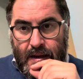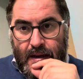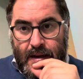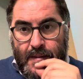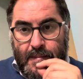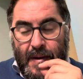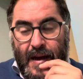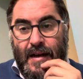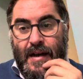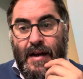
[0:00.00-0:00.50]

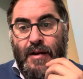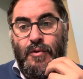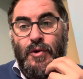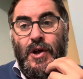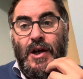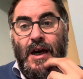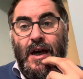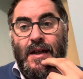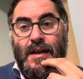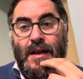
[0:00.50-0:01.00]
Beh, nel
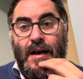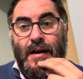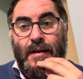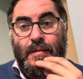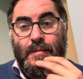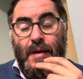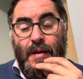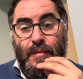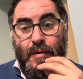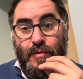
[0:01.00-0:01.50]
weekend
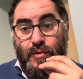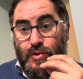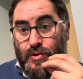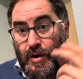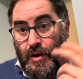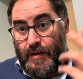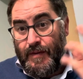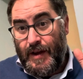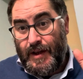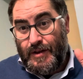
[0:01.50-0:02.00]
abbiamo avuto
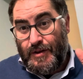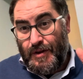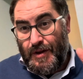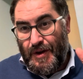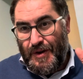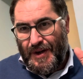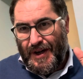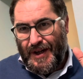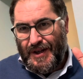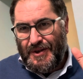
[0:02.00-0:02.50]
l'evento
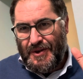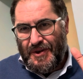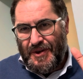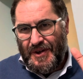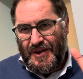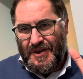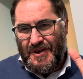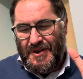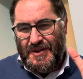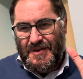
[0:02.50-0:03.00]

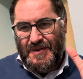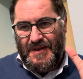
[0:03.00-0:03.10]
dell'oratorio,